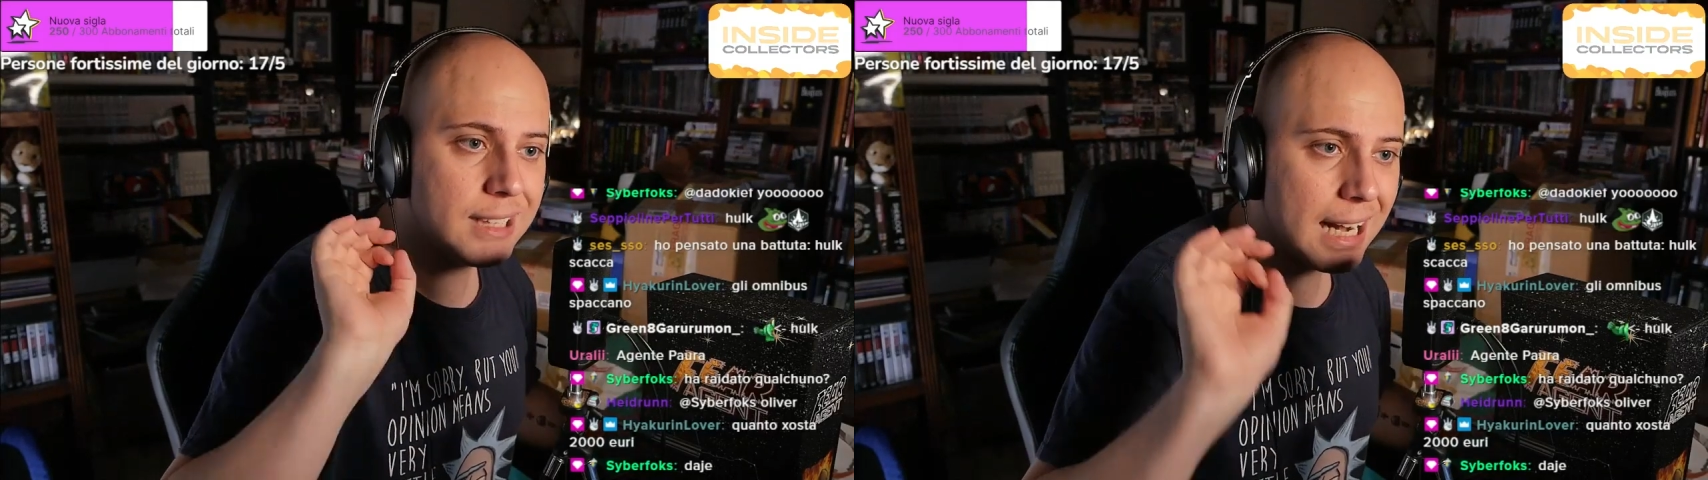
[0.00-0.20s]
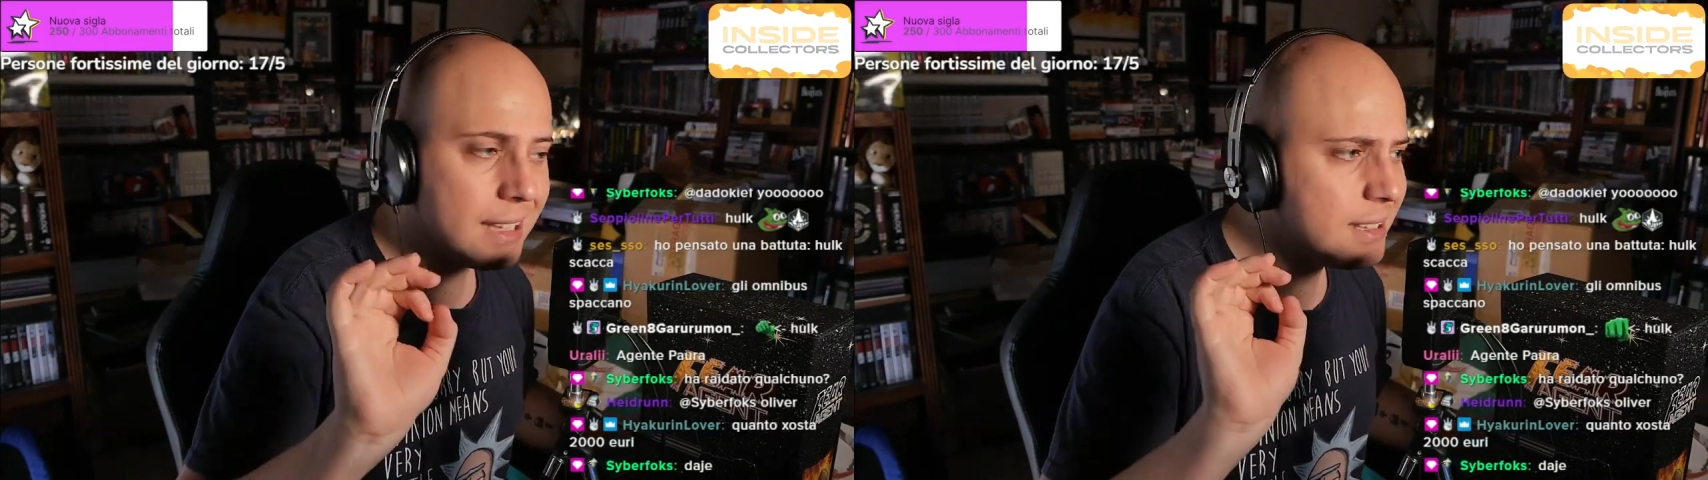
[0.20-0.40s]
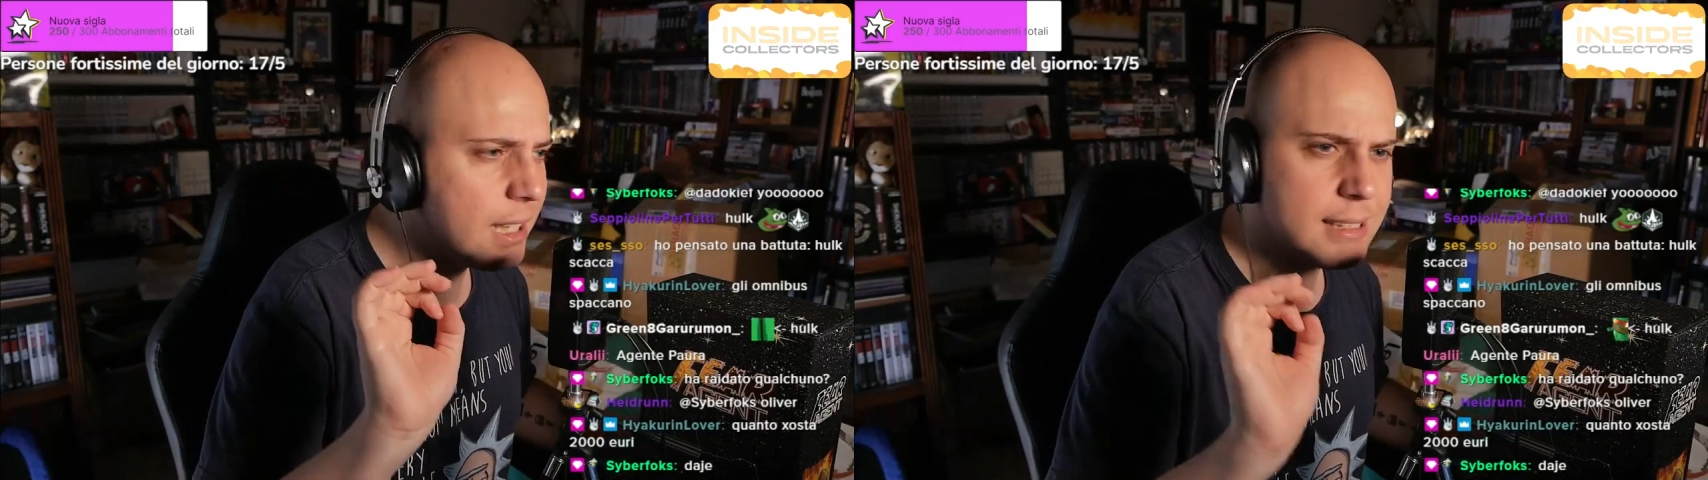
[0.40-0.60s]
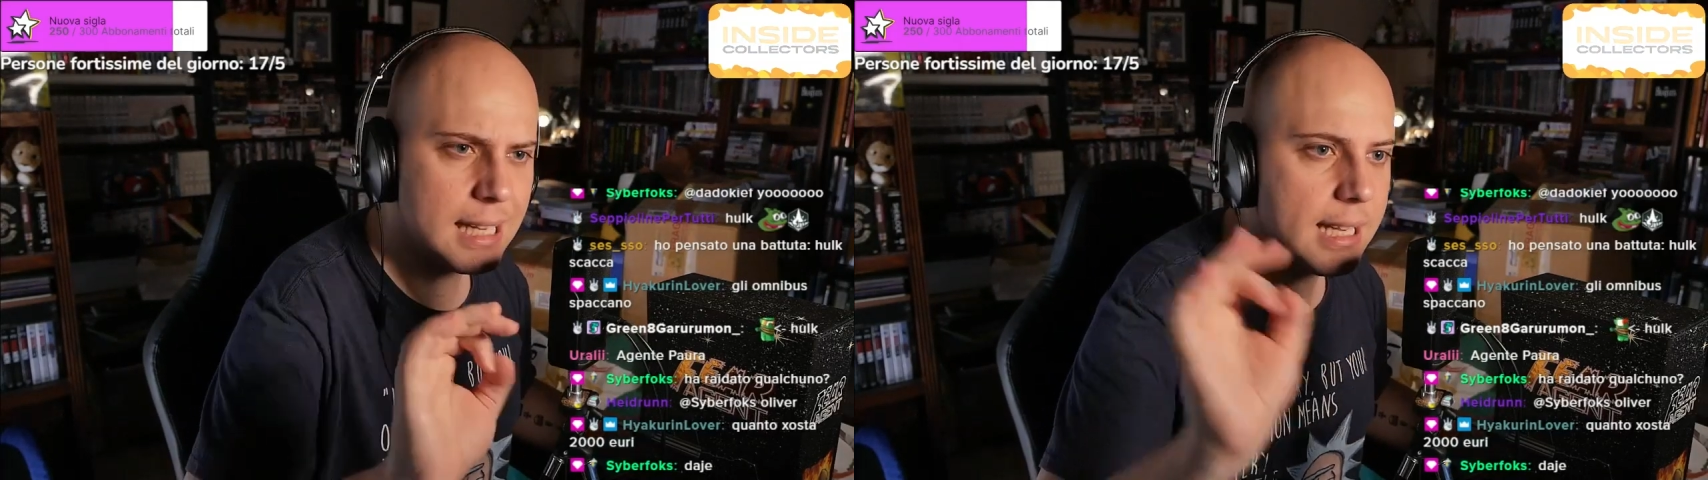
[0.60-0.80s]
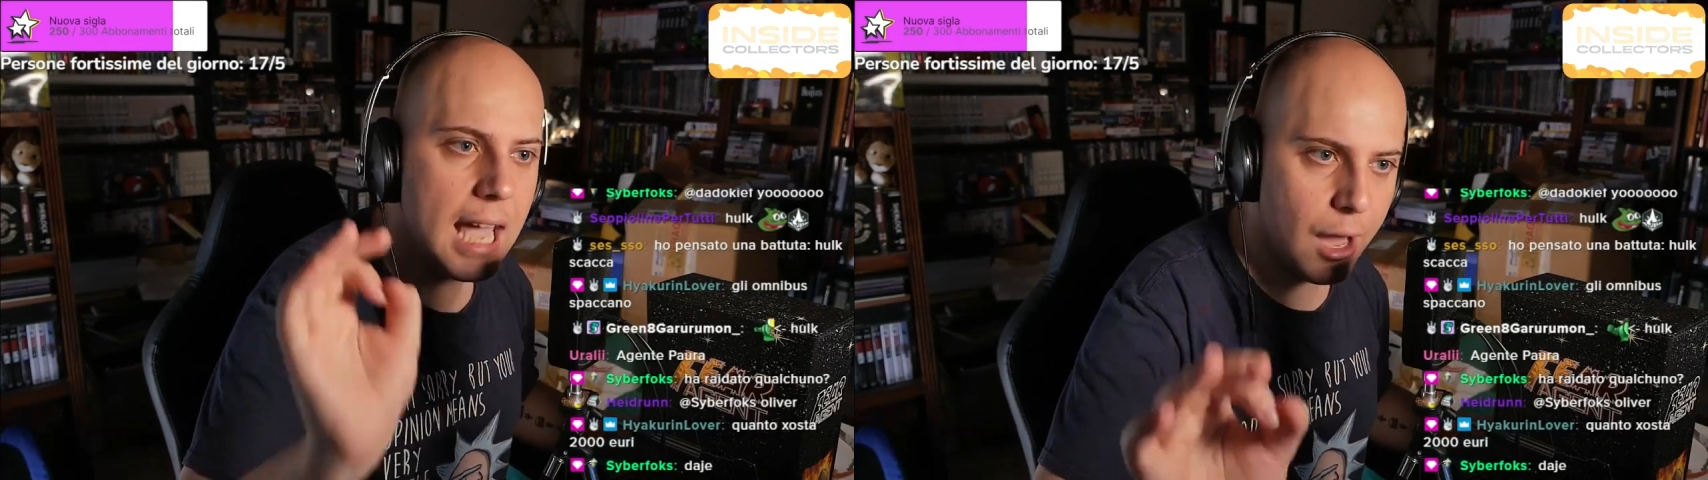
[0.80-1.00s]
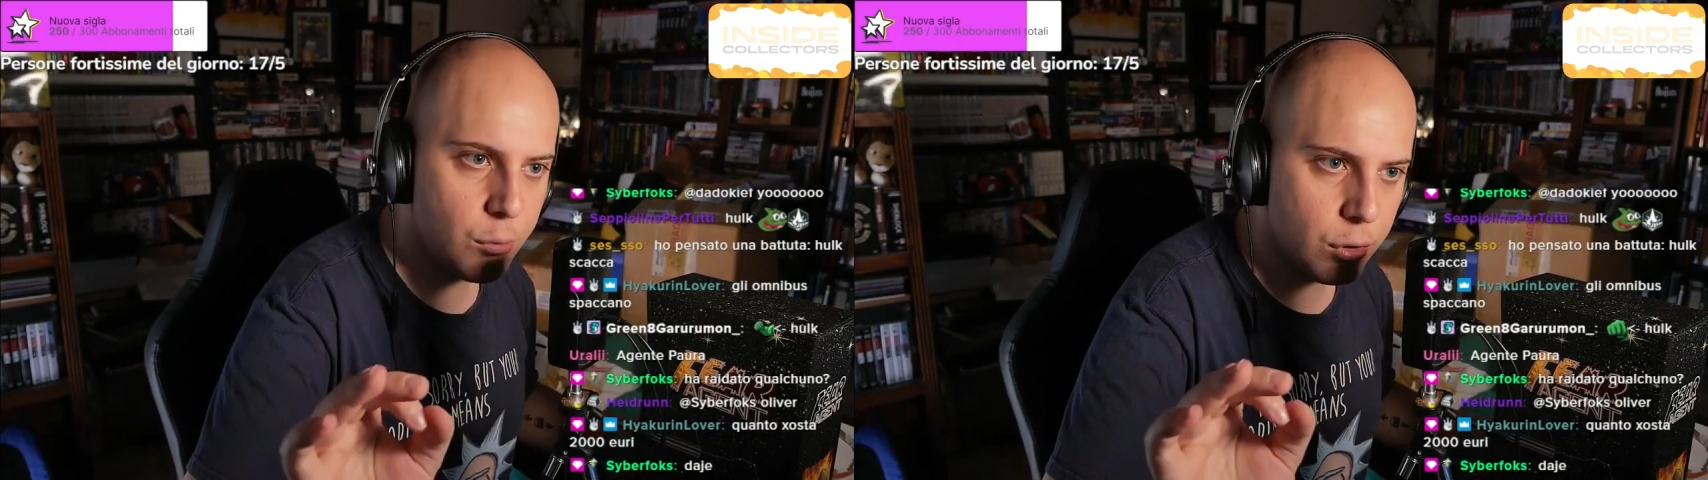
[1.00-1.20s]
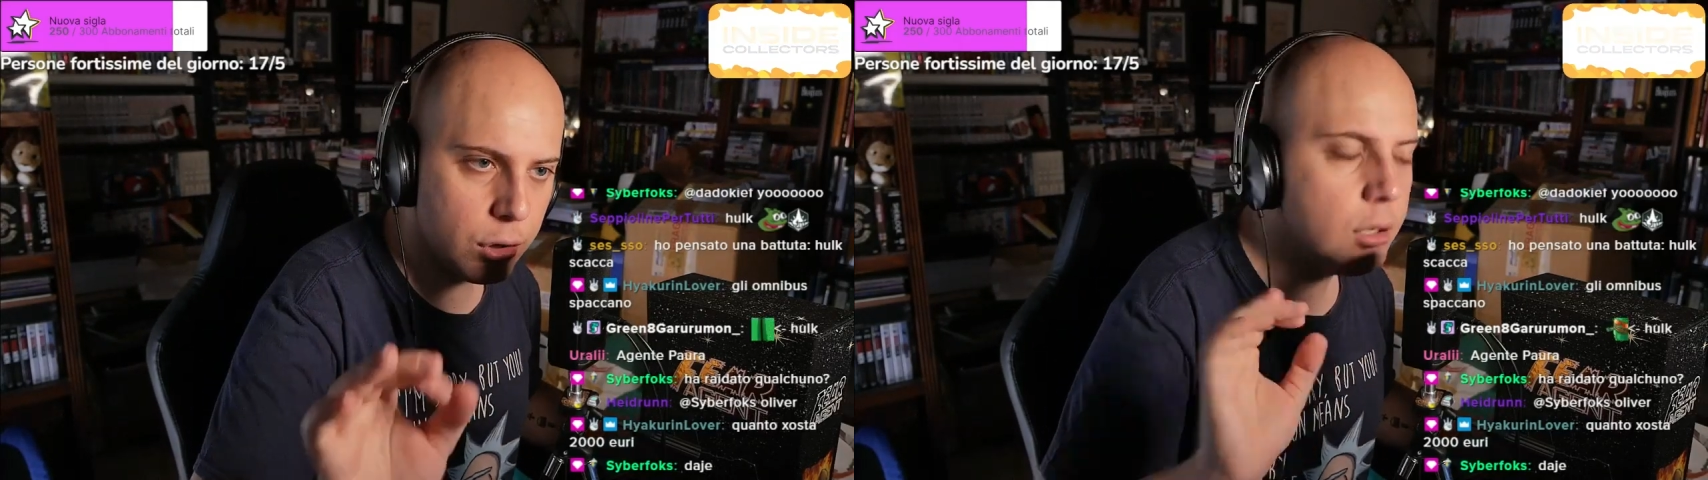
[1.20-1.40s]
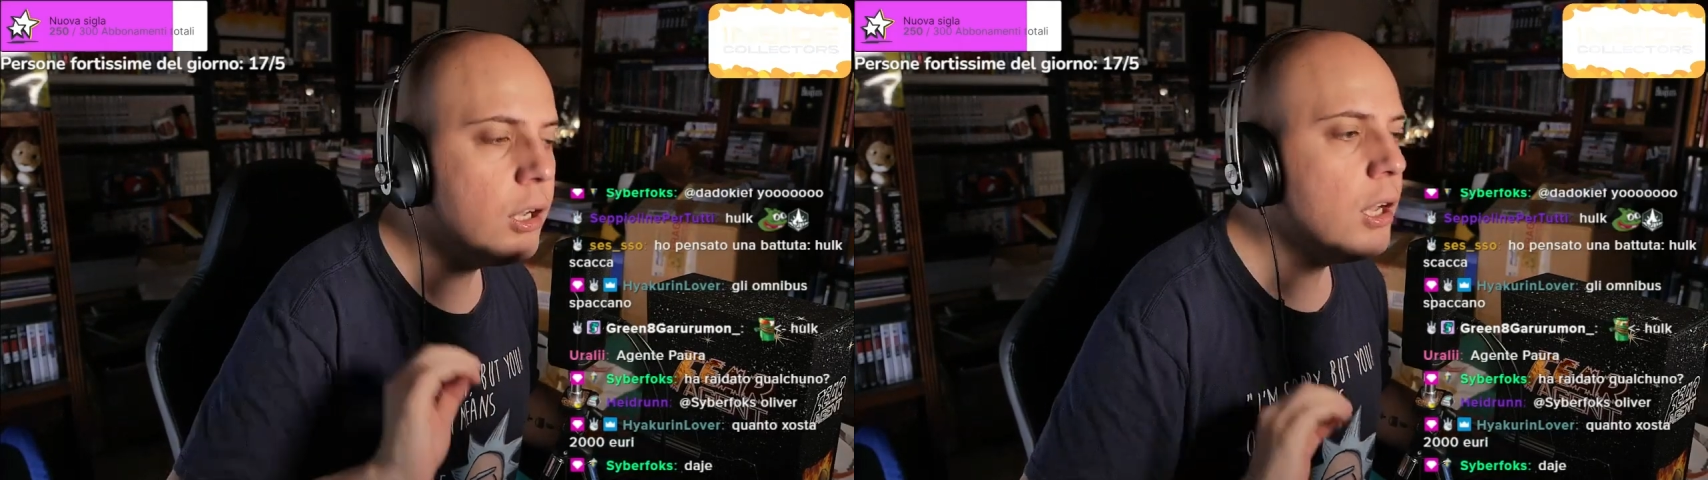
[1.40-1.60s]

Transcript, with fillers: 36 euro.